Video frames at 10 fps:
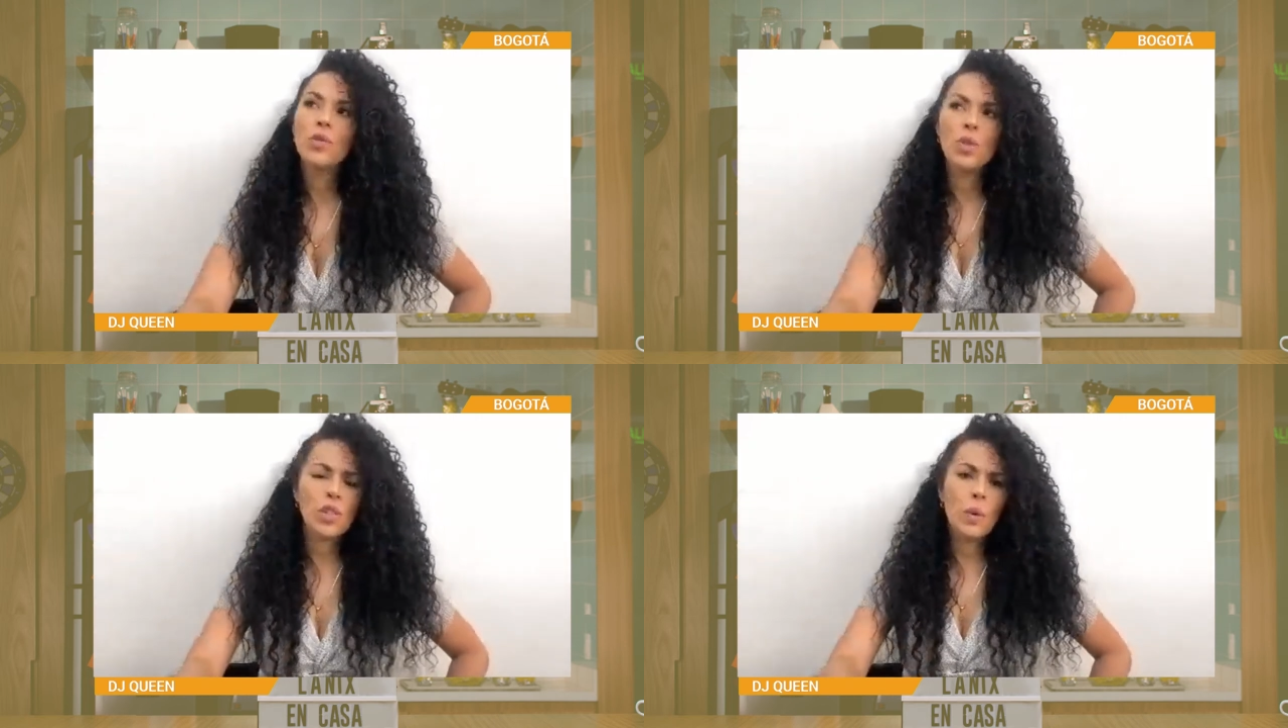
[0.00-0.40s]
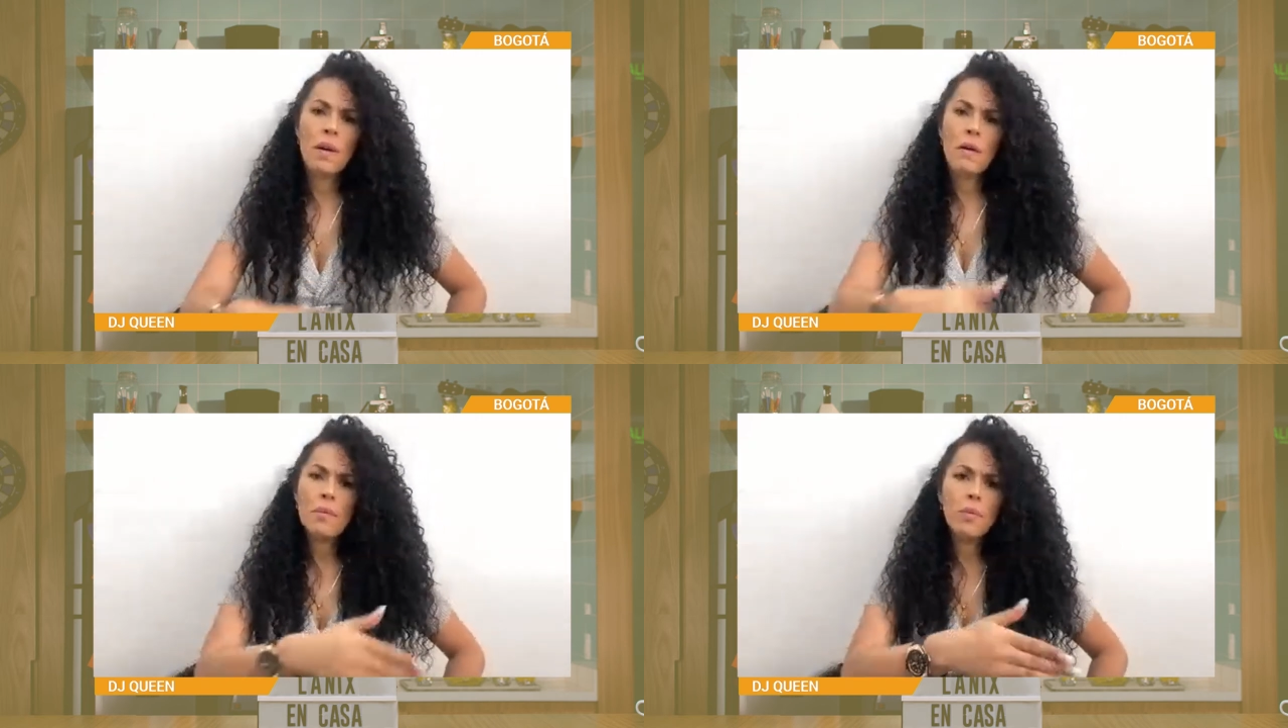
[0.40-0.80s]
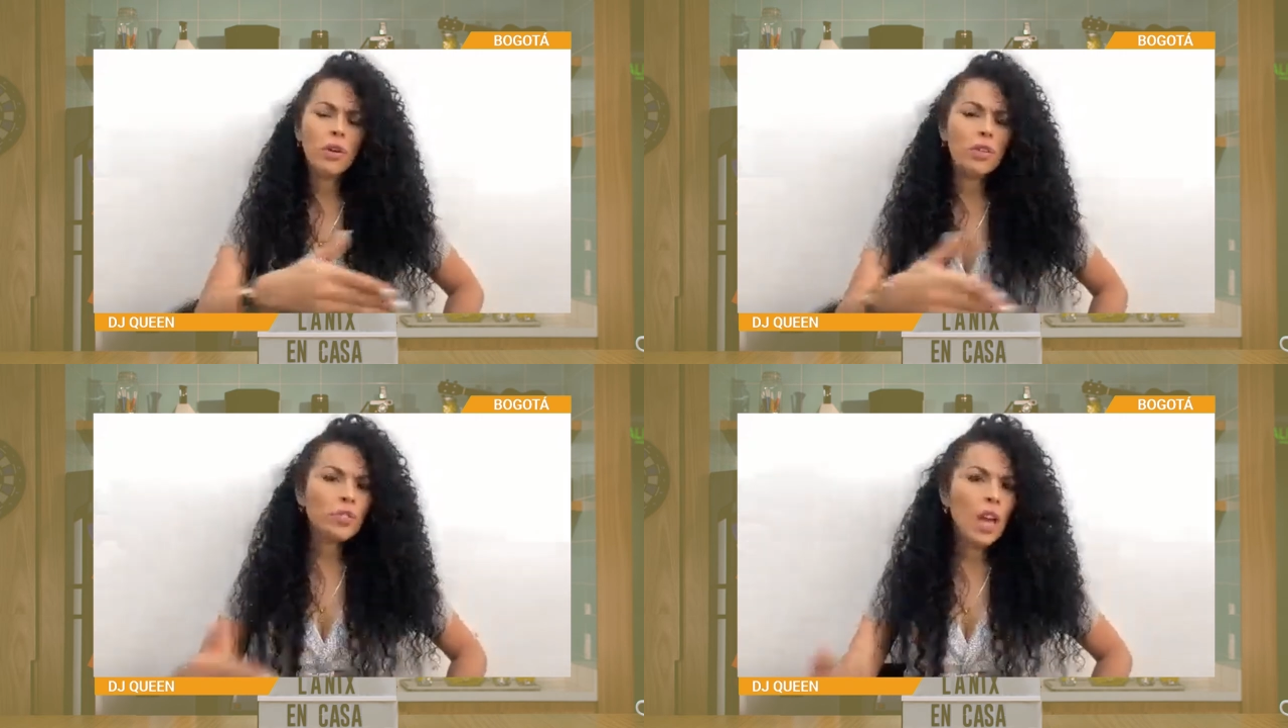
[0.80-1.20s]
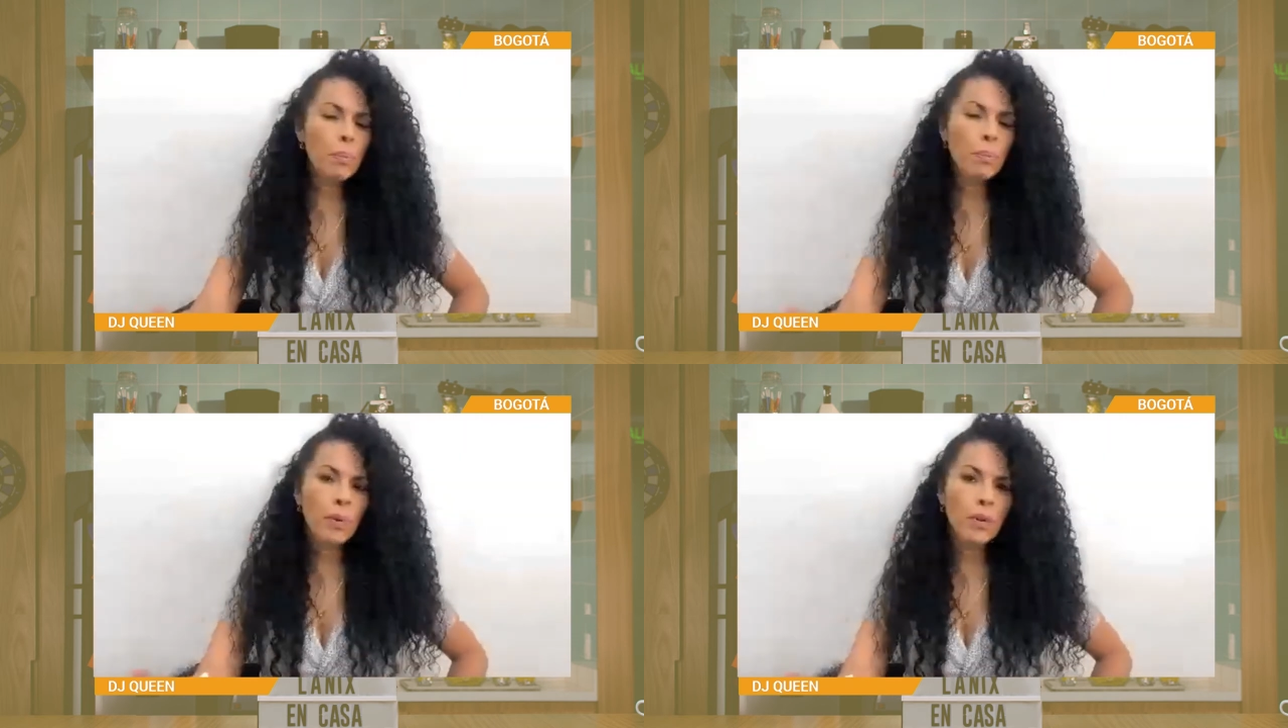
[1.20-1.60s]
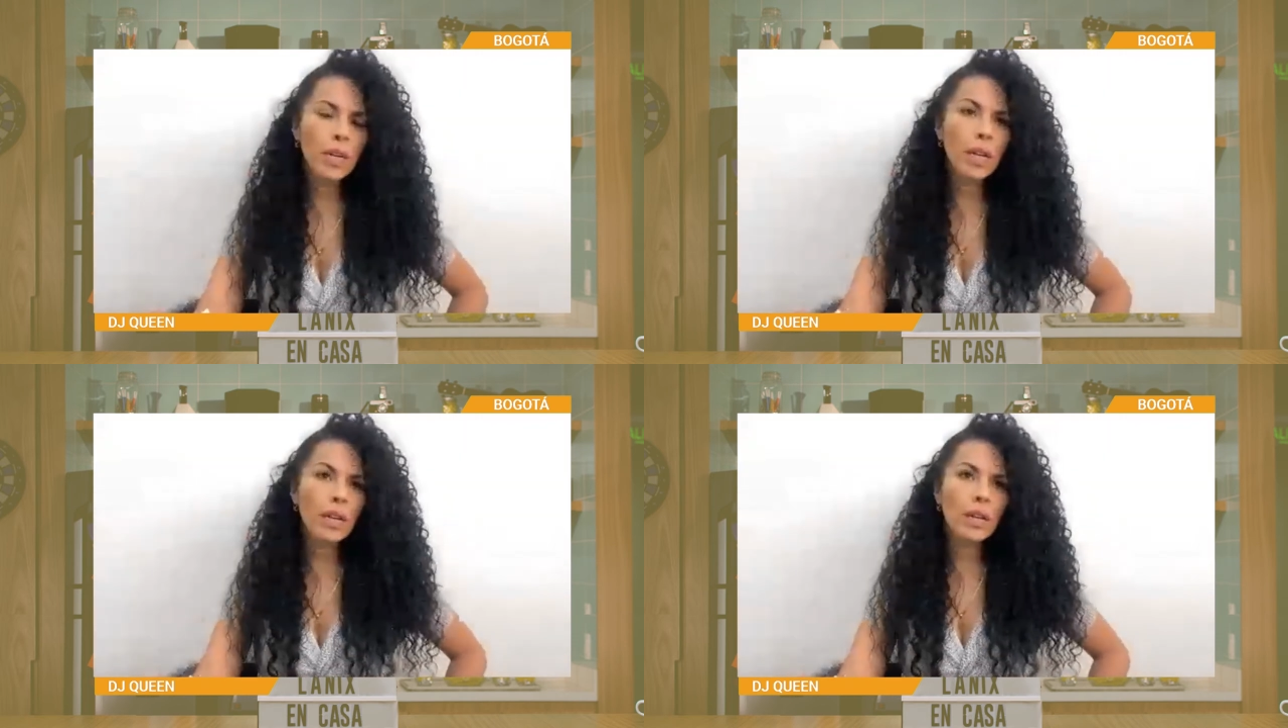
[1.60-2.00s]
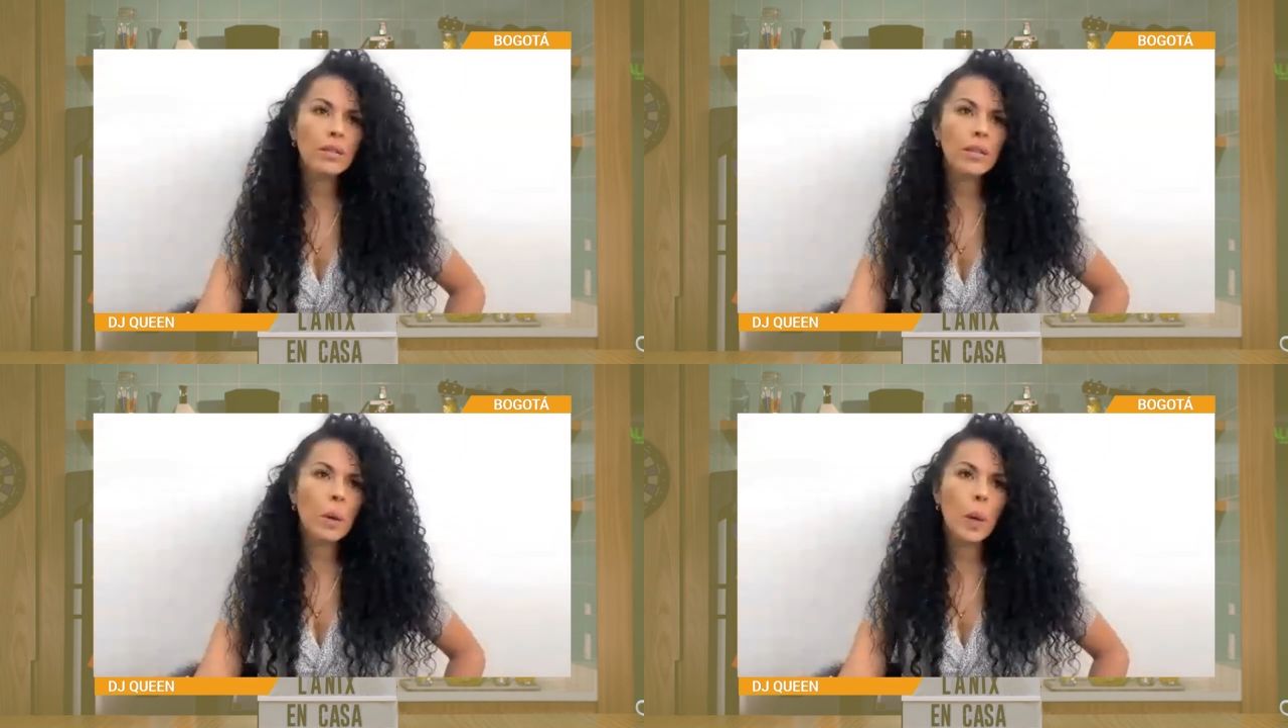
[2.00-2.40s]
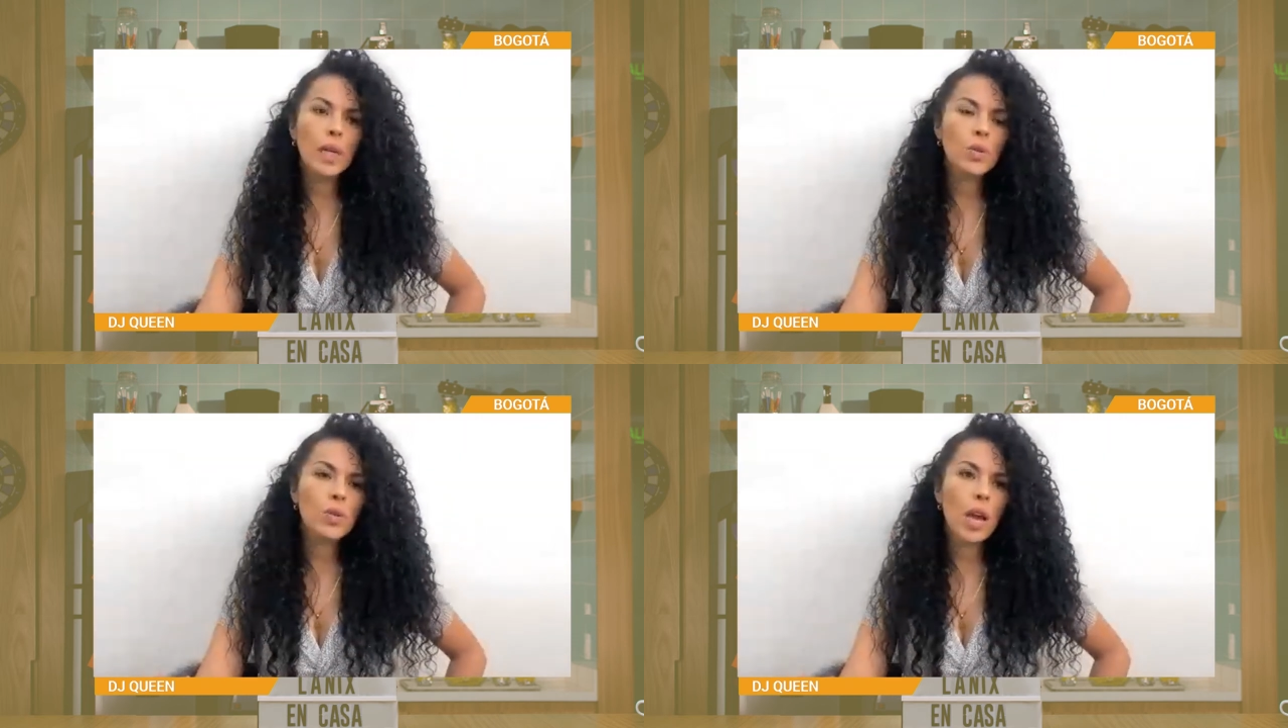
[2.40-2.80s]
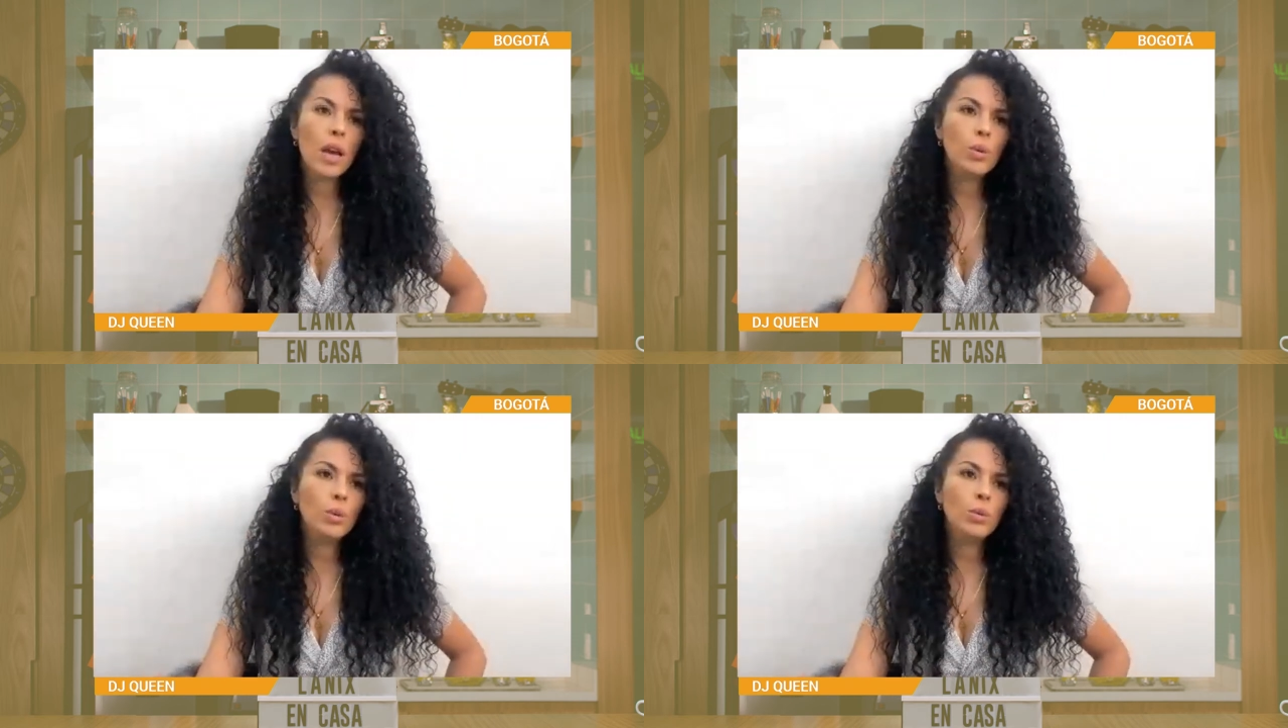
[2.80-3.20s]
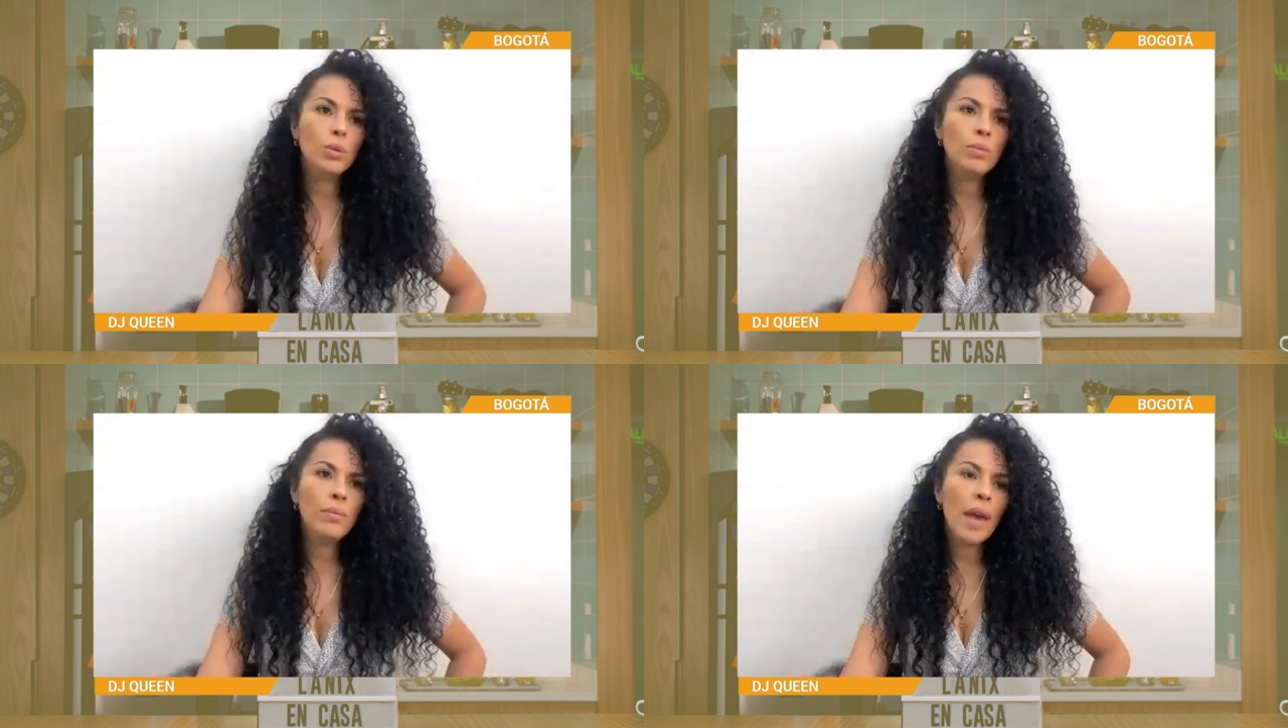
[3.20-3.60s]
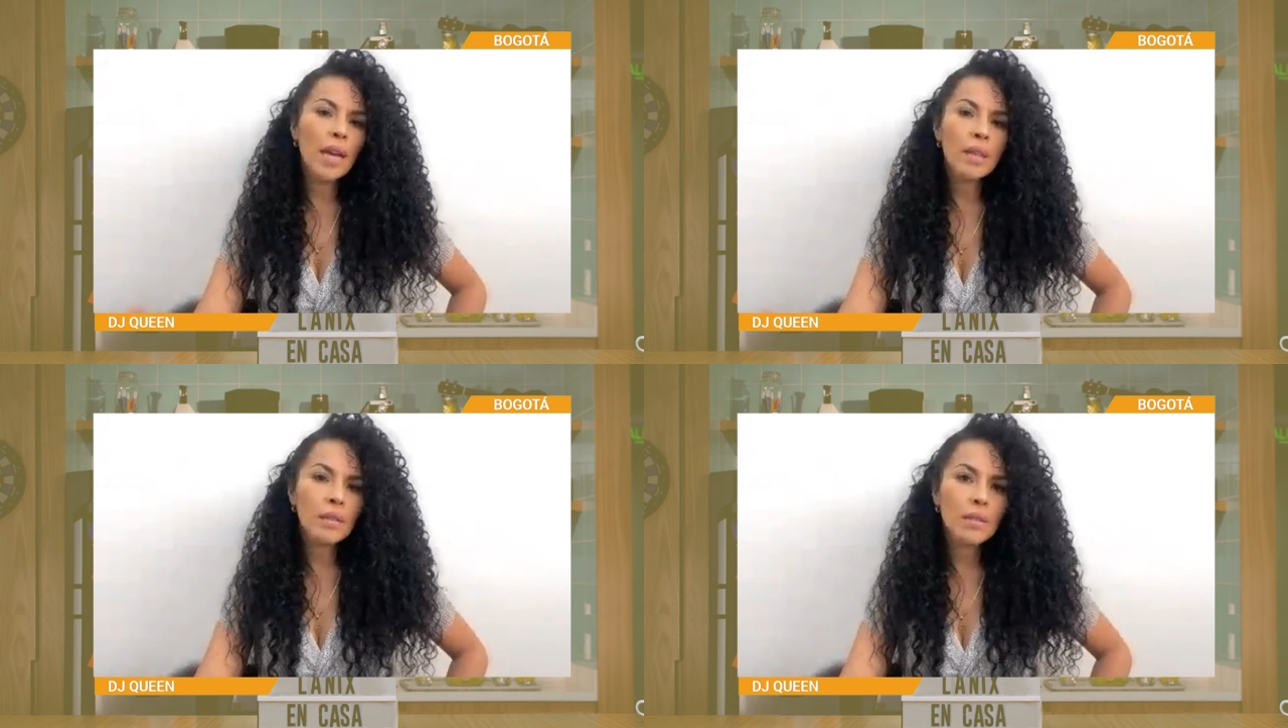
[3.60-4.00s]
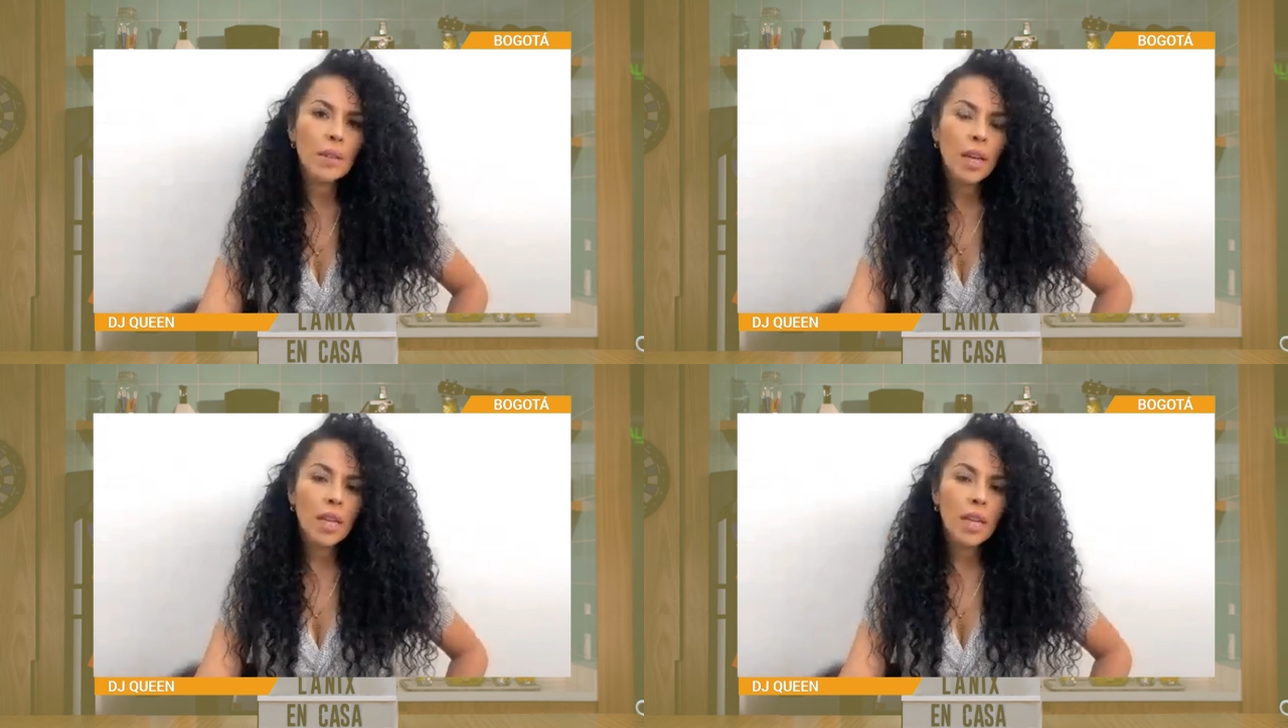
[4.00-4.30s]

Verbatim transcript: Yo llevaba muy poco tiempo, llevaba, no sé, un mes,